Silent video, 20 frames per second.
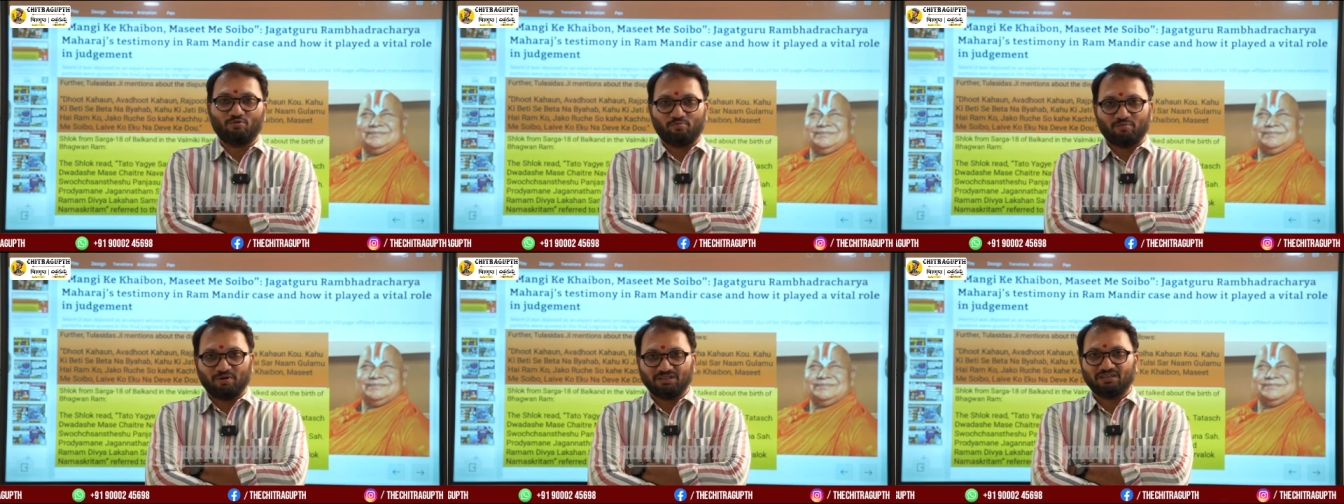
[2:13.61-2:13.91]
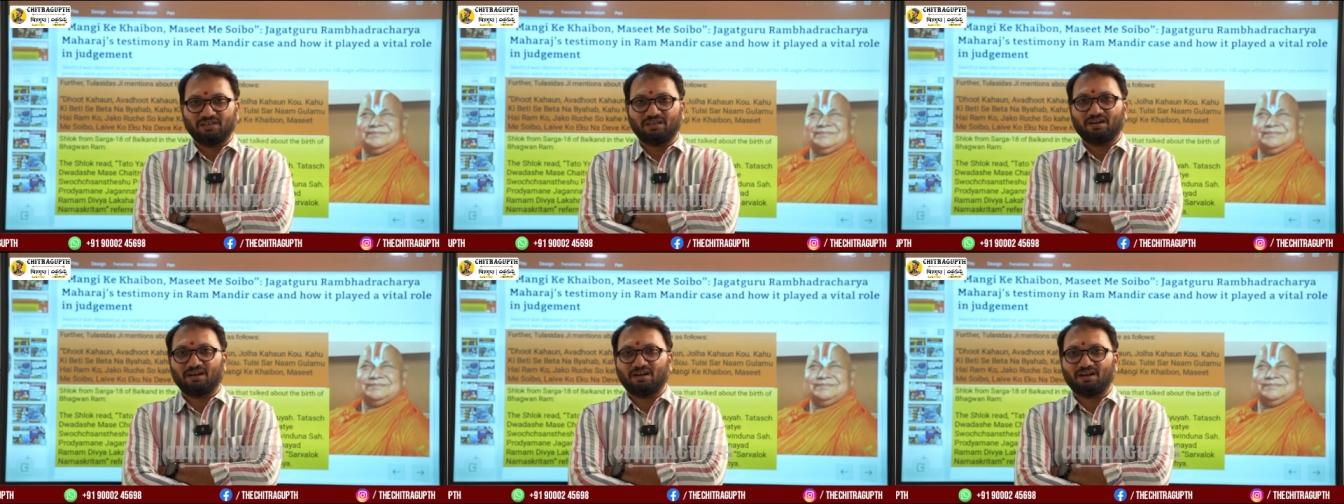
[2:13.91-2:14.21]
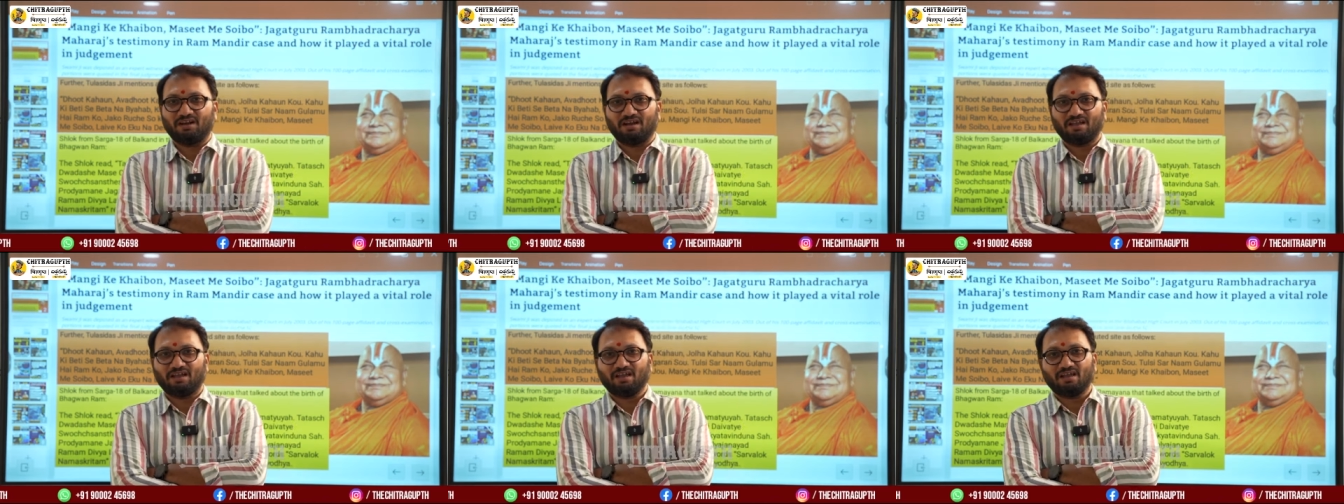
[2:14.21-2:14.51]
గొప్పది అని
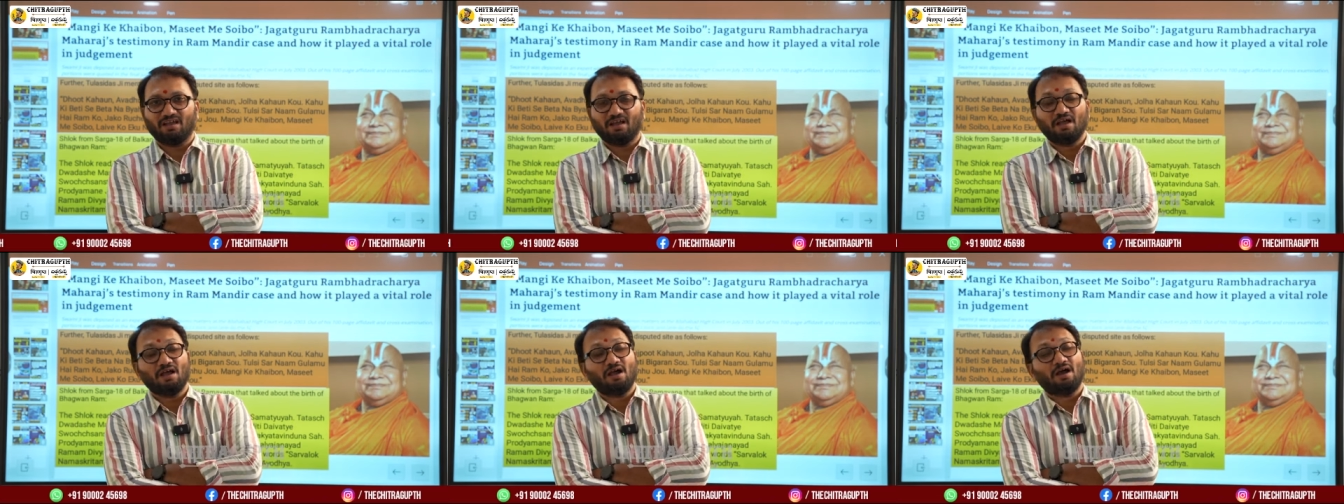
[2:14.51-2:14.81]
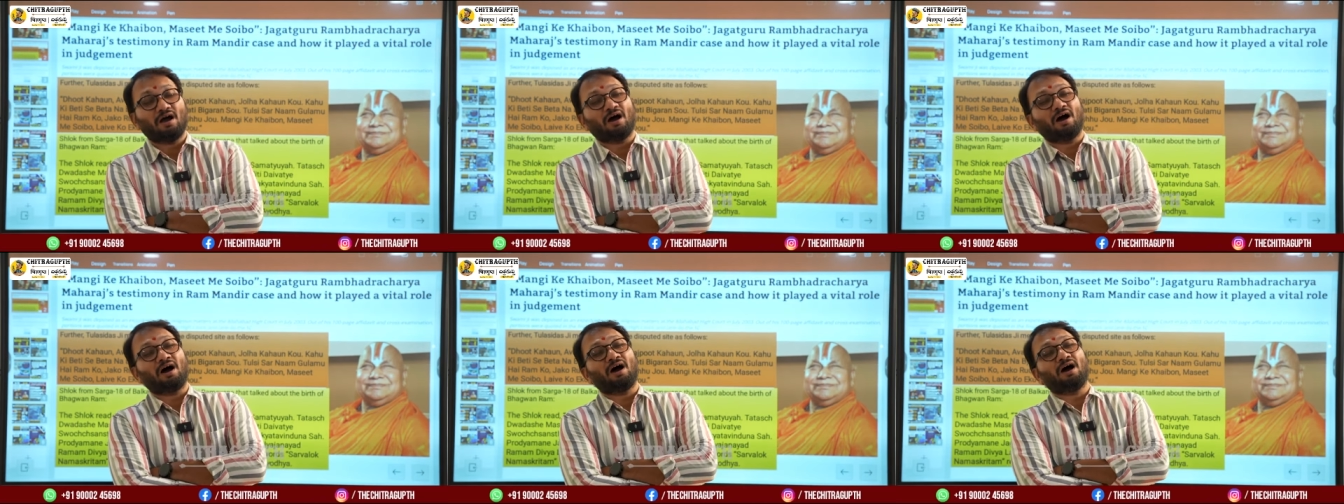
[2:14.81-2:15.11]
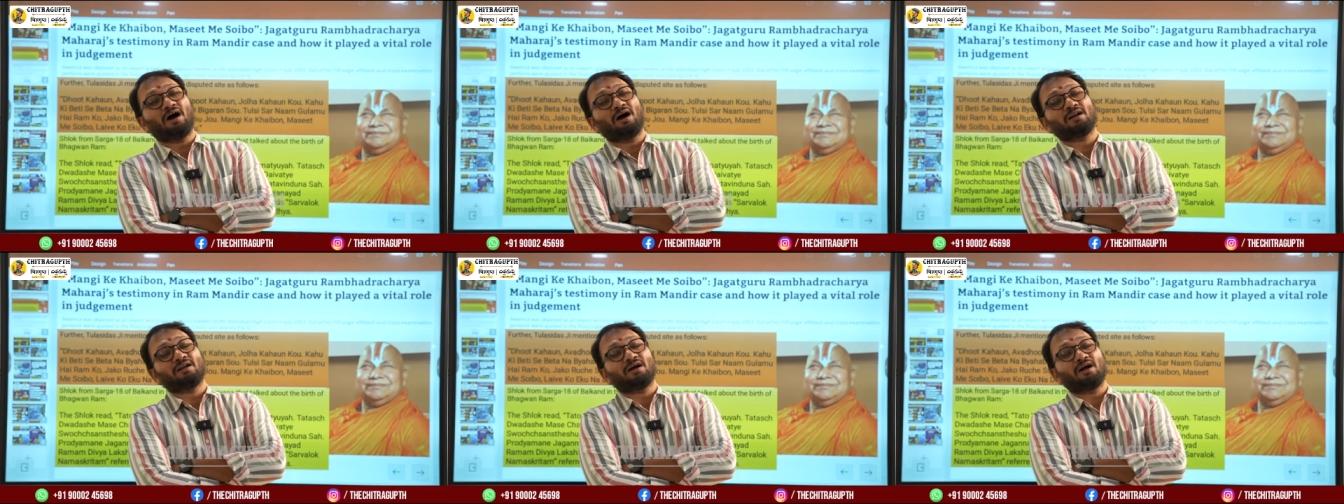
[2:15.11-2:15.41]
అంటే
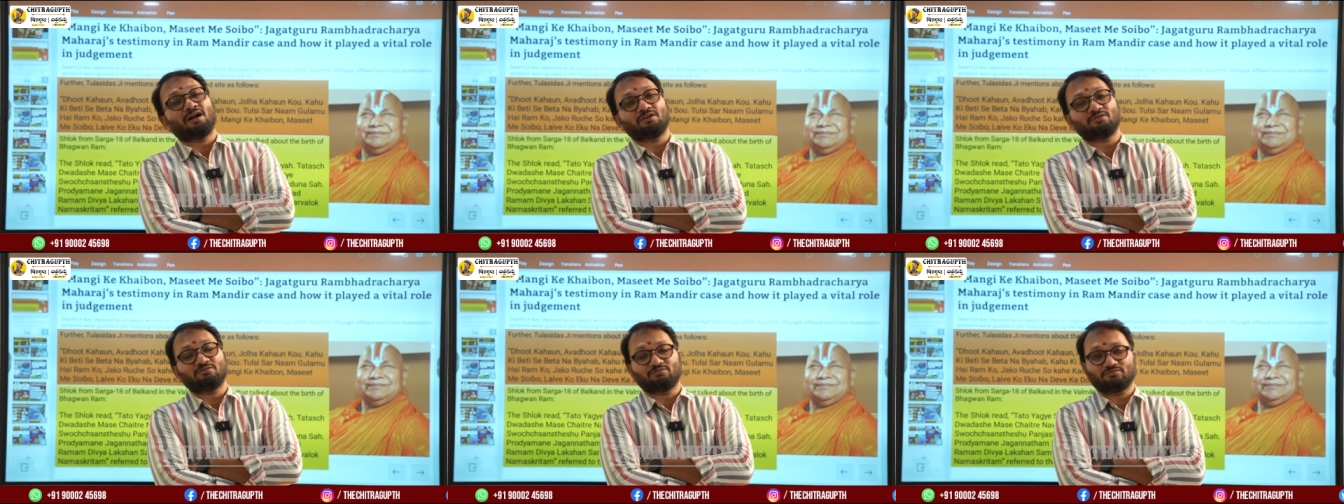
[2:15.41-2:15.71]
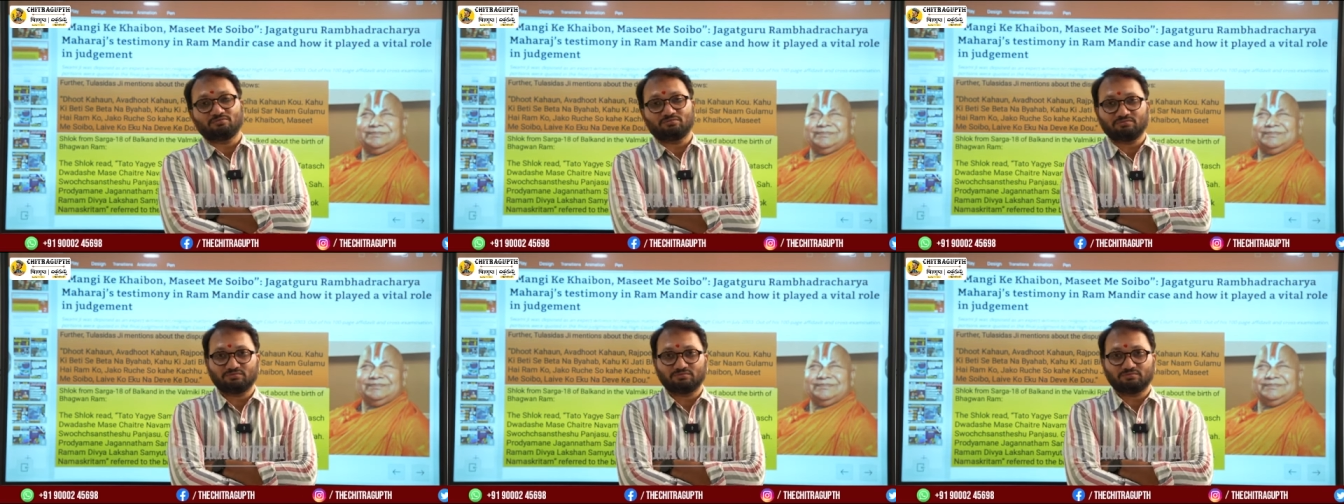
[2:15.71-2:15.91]
ఆనాడు